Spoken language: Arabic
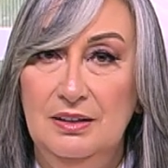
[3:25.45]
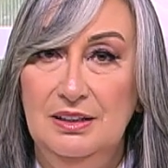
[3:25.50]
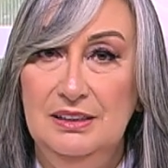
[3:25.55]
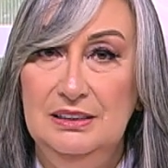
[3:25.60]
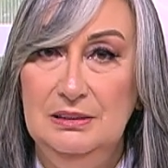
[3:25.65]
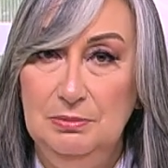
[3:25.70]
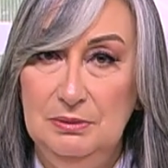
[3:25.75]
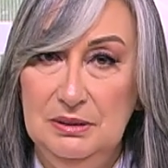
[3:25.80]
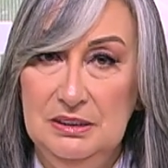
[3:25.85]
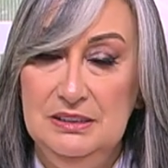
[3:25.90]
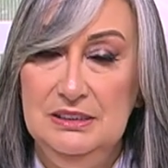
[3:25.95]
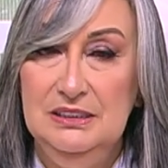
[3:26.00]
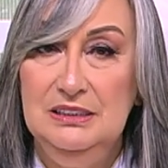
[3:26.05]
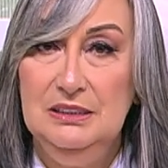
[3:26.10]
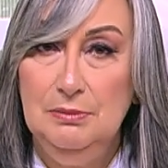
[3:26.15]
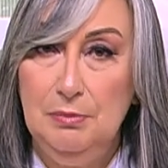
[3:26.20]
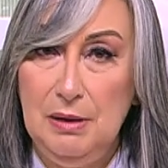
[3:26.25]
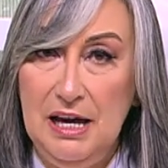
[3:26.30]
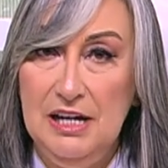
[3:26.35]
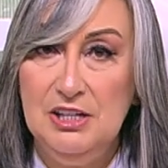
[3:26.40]
يبتدي
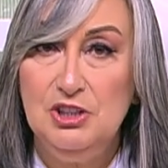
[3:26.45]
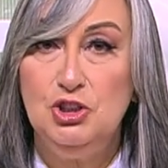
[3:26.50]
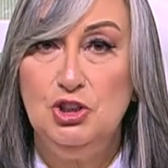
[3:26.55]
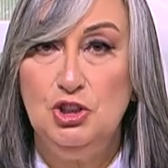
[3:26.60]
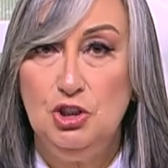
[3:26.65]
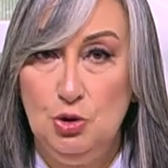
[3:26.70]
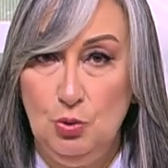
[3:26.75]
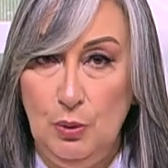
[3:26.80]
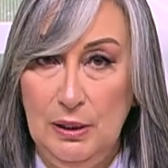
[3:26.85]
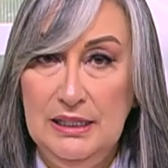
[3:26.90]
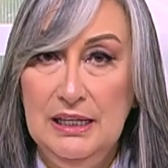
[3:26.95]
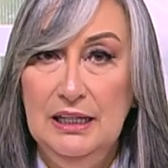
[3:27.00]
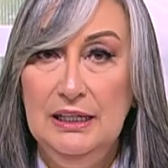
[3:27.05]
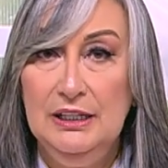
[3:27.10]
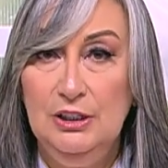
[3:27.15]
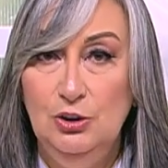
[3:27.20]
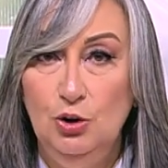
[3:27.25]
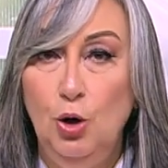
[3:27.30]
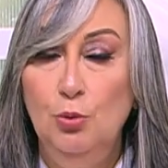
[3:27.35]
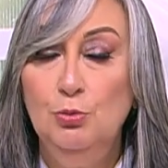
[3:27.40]
يبقى هش شويه
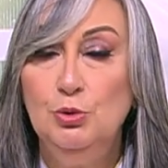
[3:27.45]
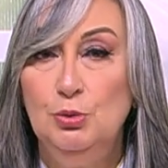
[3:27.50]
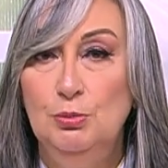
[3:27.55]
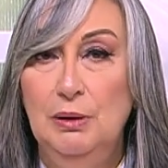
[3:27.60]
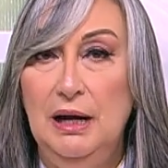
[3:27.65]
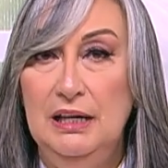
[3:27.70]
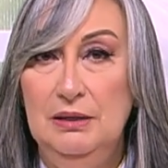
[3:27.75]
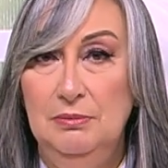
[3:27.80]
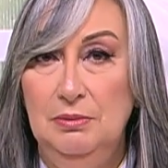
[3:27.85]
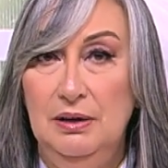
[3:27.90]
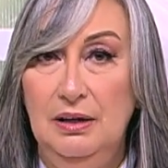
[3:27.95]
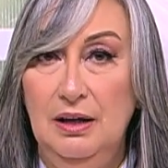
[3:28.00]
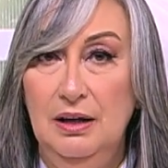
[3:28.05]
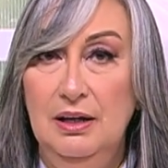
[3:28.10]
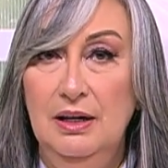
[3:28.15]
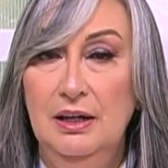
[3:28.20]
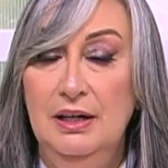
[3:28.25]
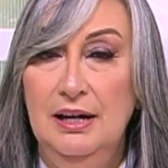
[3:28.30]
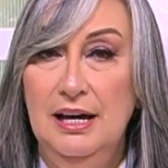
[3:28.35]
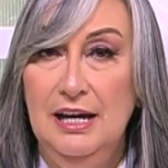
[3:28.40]
لكن عمره ما هيبقى
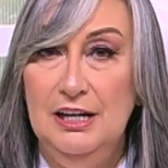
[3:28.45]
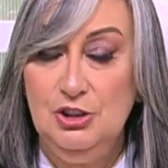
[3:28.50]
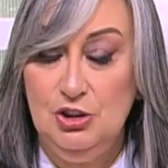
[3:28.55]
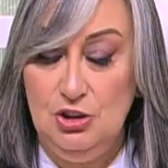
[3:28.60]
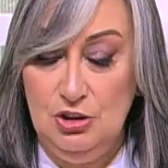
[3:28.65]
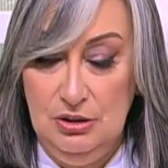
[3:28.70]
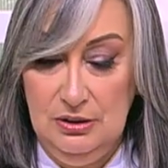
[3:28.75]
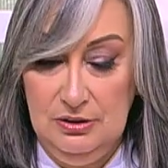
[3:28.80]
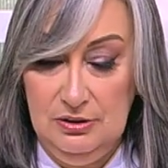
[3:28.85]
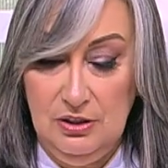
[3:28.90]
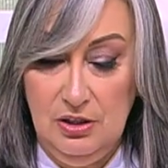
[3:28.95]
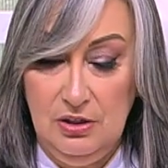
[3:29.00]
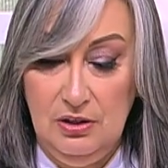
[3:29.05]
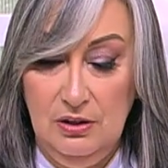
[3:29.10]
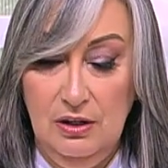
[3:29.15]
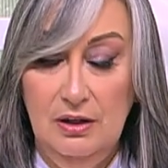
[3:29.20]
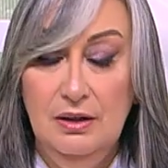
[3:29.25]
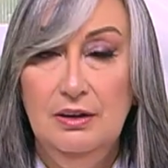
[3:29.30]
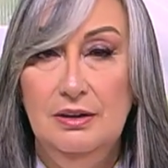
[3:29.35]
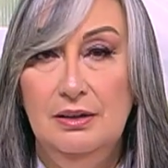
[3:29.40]
هش
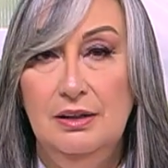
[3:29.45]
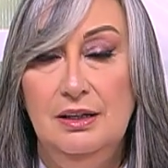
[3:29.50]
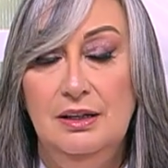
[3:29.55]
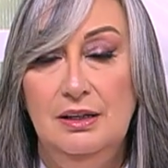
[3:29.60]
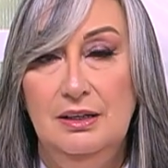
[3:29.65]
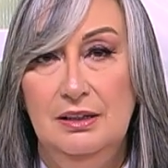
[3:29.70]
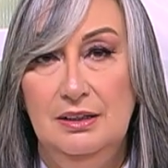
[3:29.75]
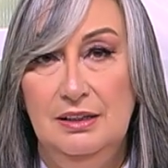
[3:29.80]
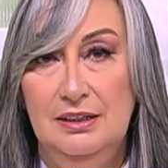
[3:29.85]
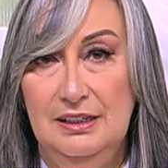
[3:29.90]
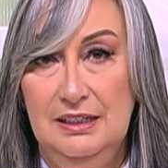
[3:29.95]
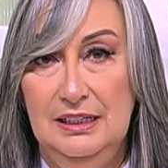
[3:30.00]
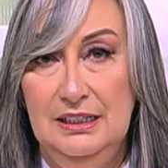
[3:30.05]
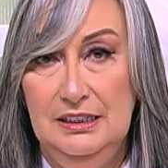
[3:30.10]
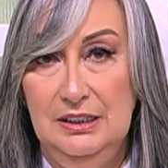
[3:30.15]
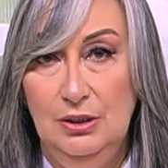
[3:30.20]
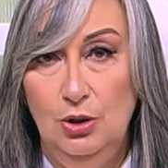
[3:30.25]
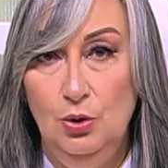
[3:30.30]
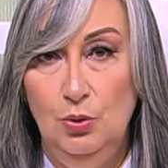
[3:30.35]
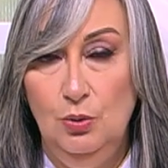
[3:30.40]
للدرجه
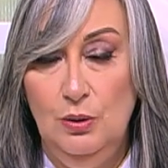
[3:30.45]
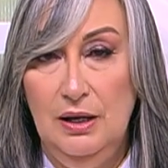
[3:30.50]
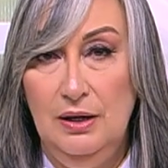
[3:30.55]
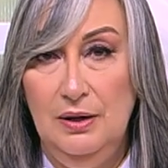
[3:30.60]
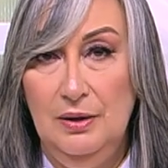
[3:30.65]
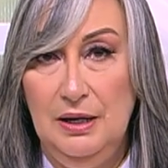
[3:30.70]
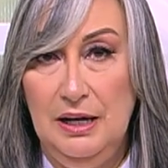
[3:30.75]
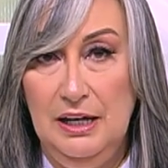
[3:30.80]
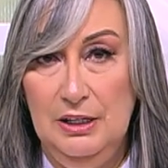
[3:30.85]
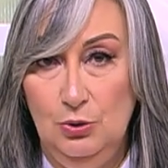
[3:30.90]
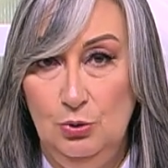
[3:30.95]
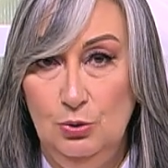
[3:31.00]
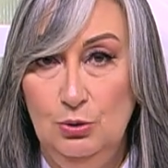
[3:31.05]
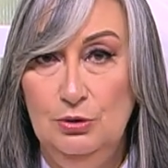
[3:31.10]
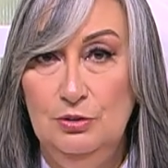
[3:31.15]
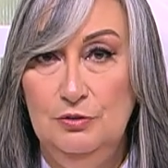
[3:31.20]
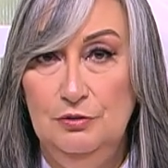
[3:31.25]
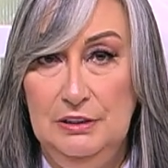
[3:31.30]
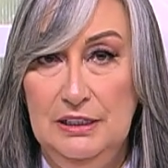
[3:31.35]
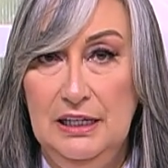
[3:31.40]
اللي هو
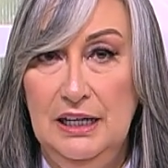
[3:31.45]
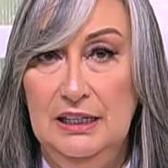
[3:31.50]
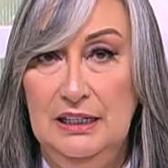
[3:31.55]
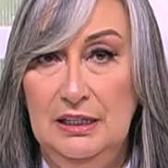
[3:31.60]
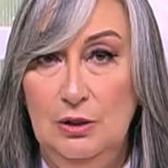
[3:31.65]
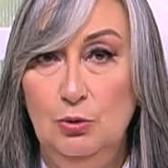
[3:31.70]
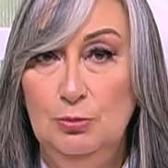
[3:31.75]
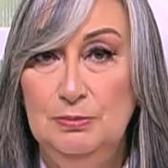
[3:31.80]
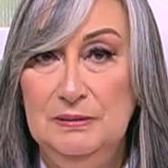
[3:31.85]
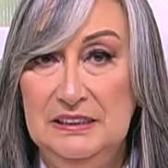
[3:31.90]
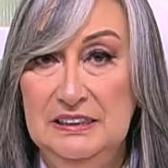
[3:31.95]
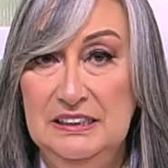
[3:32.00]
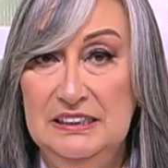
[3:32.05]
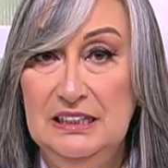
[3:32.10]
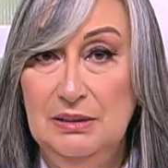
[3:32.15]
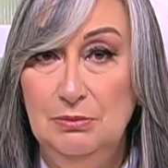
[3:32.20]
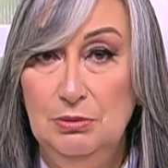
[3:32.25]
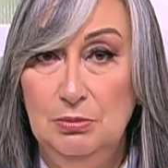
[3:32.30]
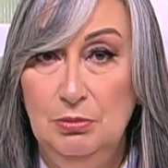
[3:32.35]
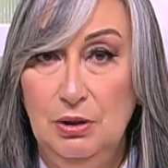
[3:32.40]
هيكون فيها لو
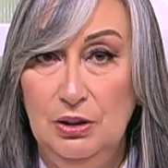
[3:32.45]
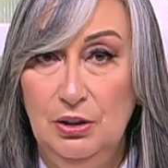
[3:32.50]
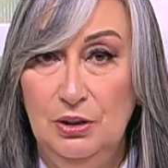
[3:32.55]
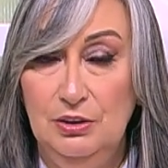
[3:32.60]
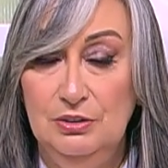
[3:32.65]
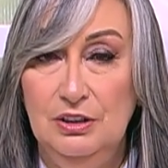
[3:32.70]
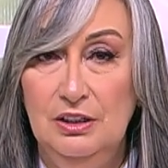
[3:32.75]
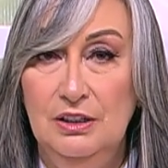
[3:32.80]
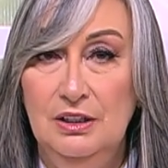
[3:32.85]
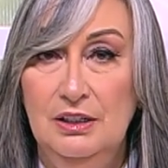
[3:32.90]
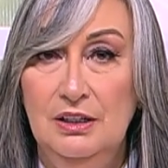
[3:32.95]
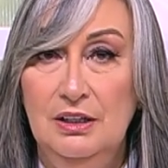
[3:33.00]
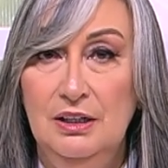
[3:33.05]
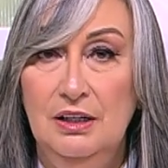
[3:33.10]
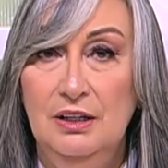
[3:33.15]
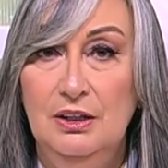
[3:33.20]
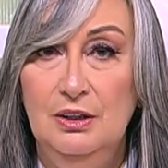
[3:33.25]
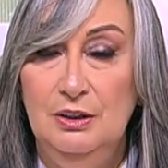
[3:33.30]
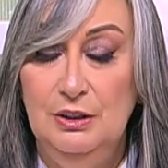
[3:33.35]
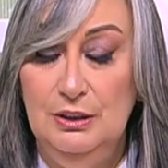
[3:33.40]
ابتدينا بالبياض
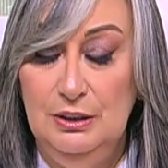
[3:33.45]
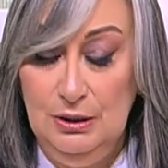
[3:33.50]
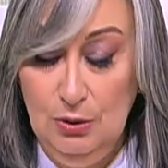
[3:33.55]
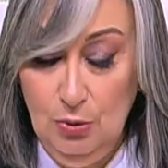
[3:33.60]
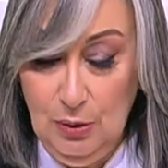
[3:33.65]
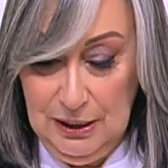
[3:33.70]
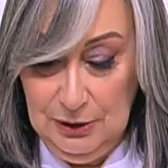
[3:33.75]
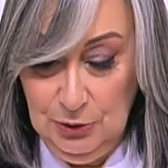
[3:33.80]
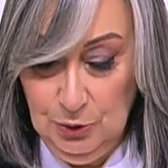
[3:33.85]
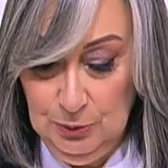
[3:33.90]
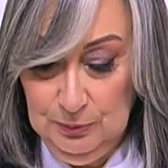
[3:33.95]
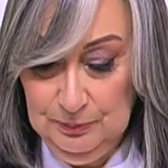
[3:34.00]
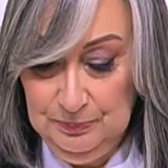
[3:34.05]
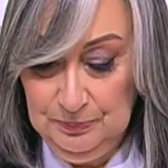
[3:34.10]
لوحده